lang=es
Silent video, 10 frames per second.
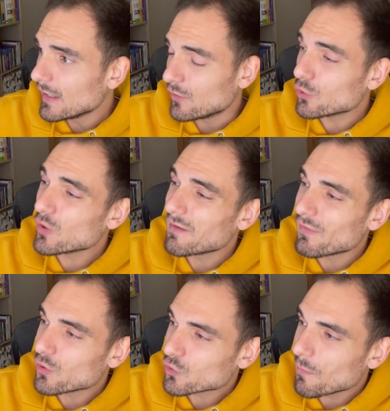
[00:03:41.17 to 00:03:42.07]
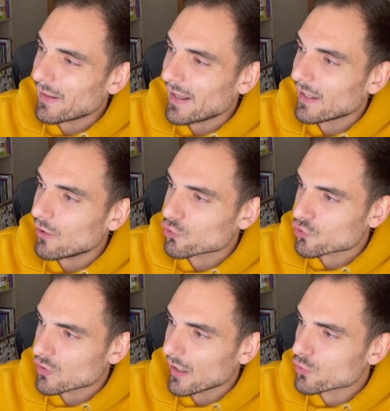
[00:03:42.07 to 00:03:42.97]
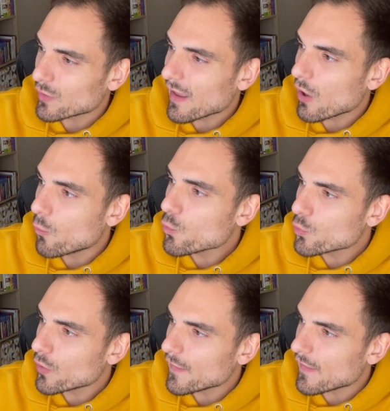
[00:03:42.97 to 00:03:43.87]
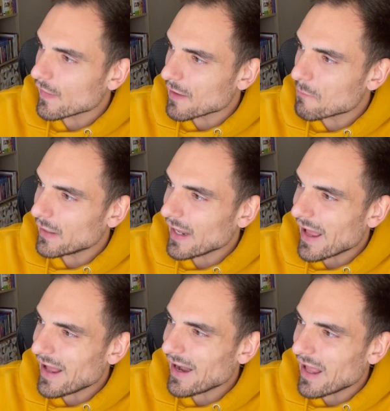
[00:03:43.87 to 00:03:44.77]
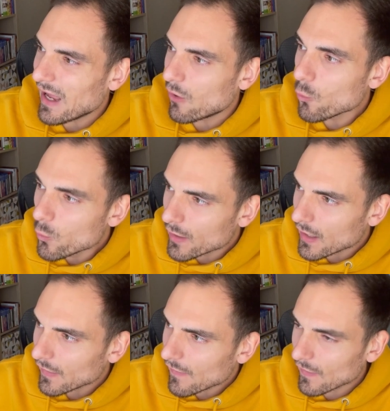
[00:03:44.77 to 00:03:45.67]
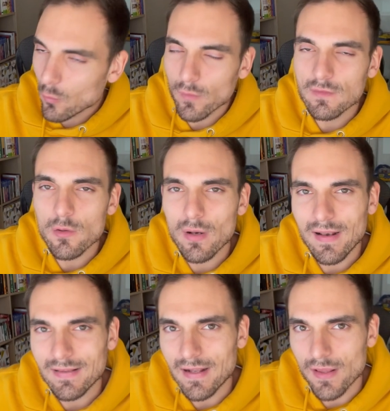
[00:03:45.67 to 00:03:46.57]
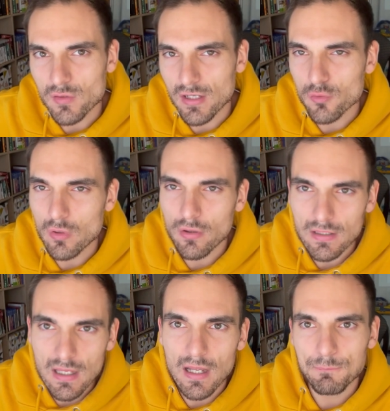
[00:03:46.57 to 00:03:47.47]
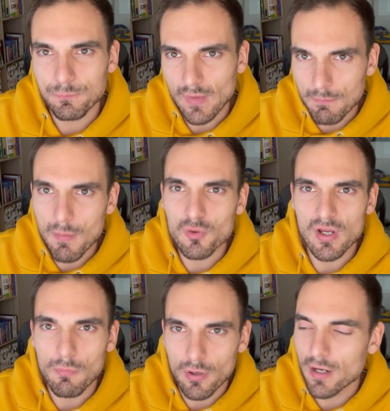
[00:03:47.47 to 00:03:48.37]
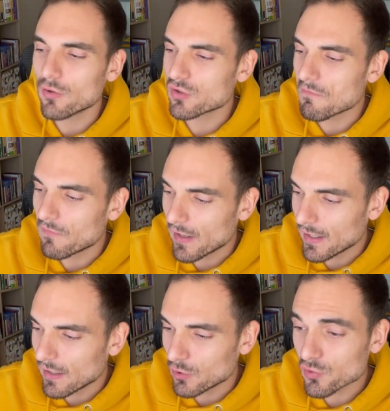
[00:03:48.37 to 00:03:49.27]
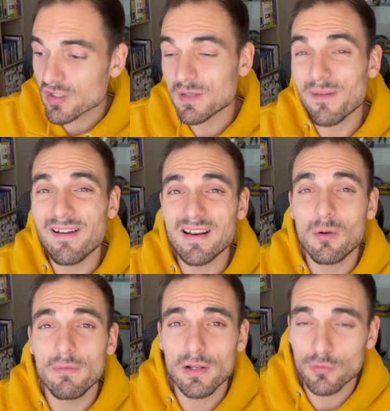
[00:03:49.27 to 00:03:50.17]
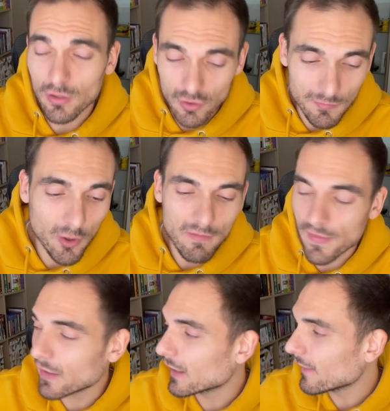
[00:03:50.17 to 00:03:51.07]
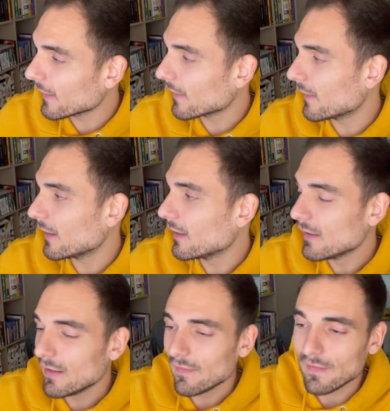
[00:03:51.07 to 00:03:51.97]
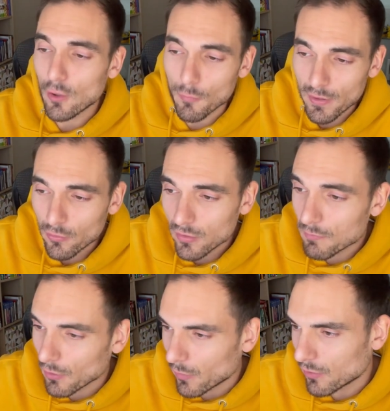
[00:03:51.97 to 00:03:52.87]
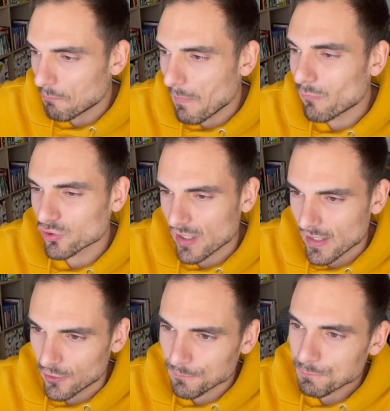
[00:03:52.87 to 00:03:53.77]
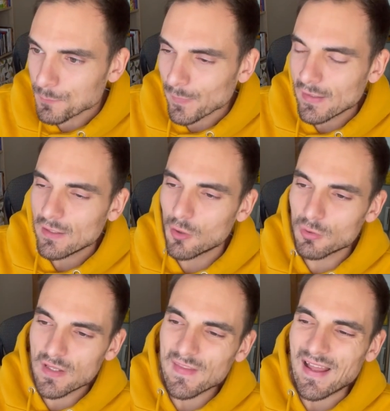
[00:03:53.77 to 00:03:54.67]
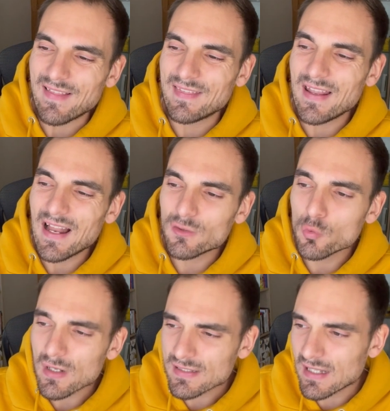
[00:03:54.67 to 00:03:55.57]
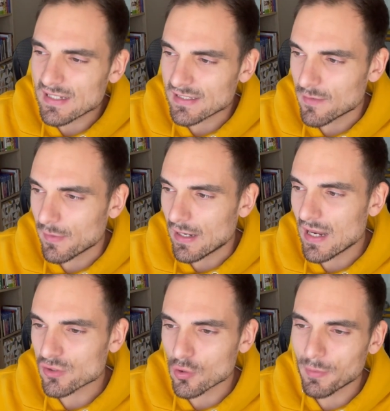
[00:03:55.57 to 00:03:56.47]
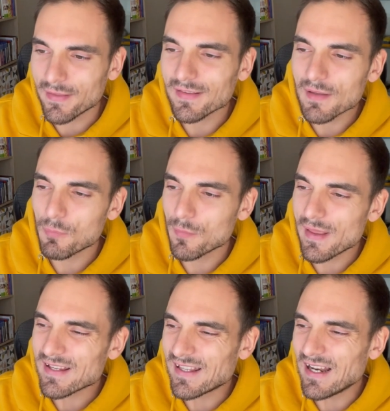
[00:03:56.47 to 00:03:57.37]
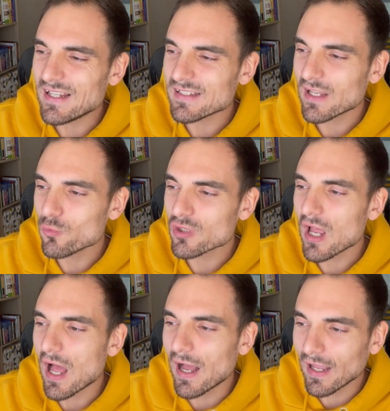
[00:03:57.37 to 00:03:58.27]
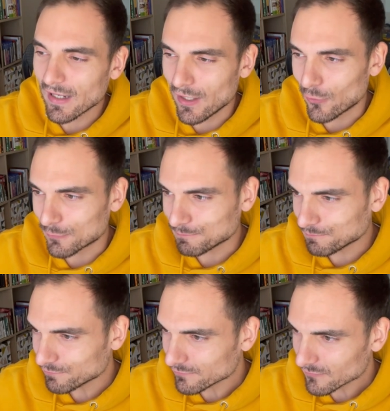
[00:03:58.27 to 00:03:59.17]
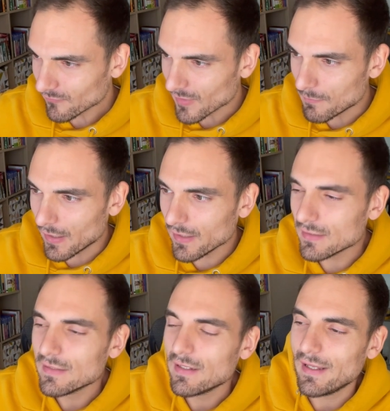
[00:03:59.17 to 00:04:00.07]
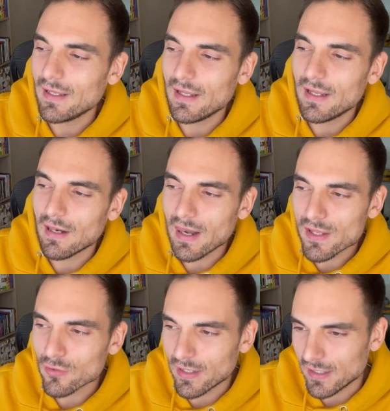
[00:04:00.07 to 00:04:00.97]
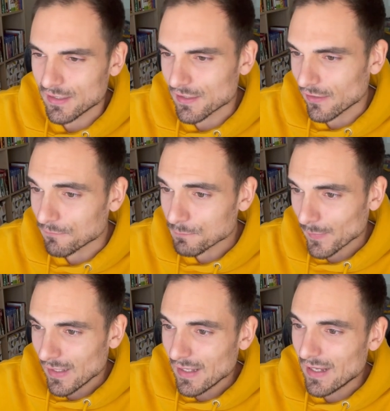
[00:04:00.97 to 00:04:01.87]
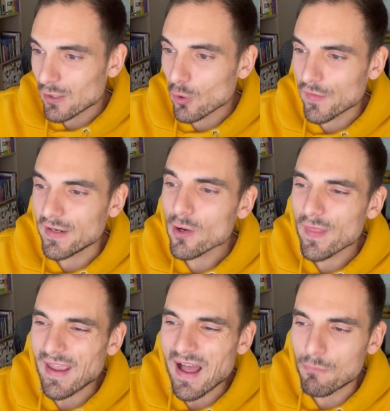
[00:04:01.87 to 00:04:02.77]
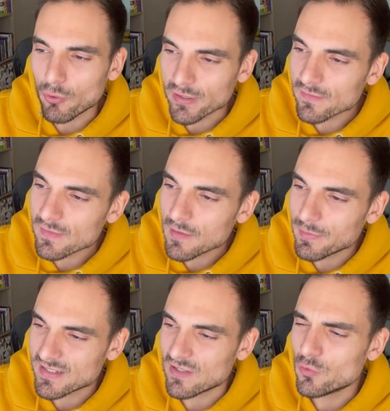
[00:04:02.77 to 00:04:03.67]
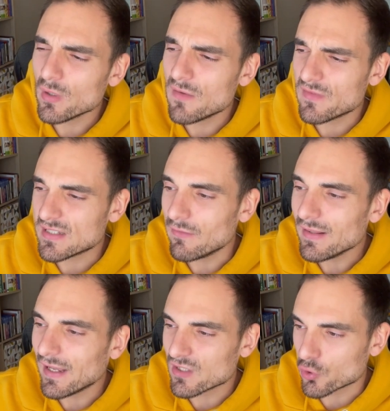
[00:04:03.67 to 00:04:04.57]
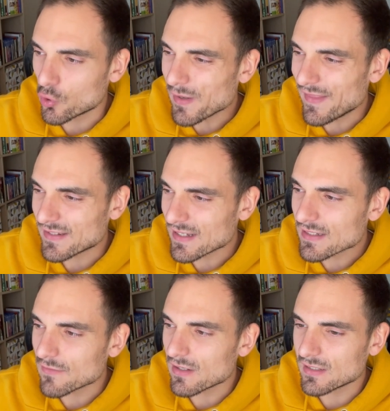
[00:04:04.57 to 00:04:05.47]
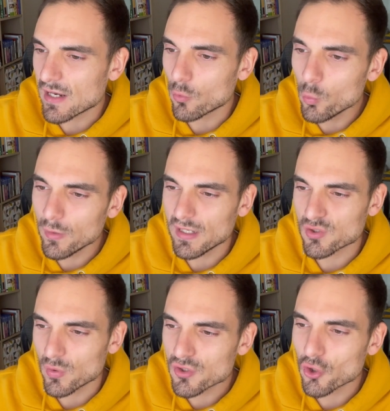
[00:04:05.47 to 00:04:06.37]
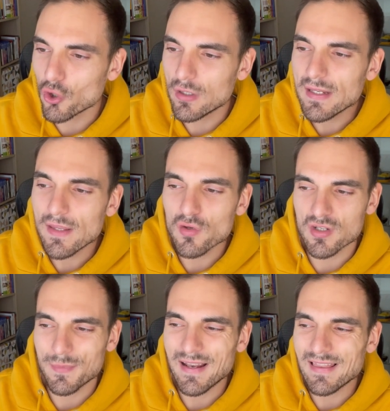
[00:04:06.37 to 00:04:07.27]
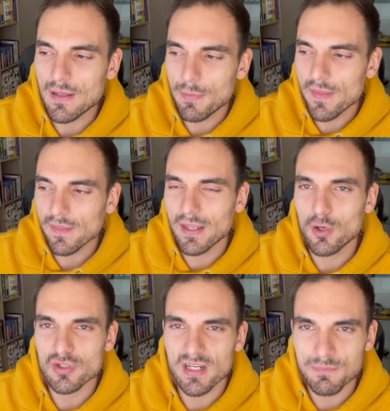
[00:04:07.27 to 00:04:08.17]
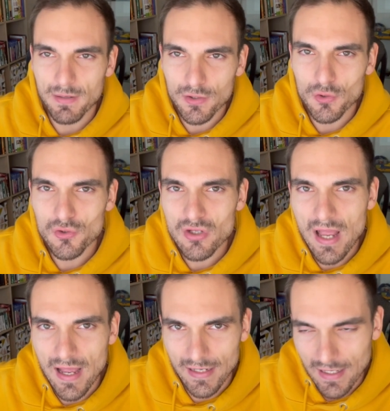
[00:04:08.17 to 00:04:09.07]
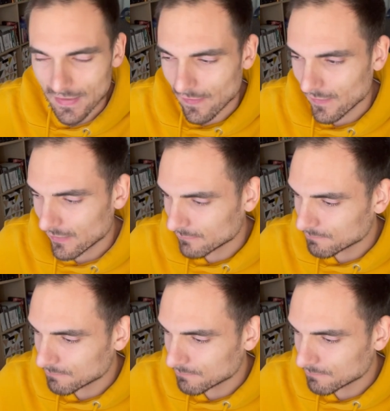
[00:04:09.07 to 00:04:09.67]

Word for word: Yo estoy grabando esto para que os hagáis una idea, un 1 de diciembre a la 1 y 51 de la tarde, o sea que es una horita, vamos a ponernos en faena, no sé si me va a revolver esto el estómago, va a hacer que deje de, de comer hoy, pero bueno, vamos allá, ¿no? Como os decía, de la tuna está el semen, las sorprendentes propiedades de la leche que usa Ángel León. ¿Vale? Eh, Lion Angel. El cocinero de Aponiente presentó en el Festival de Gastronomía de San Sebastián un queso hecho con líquido seminal de pez que los expertos analizan.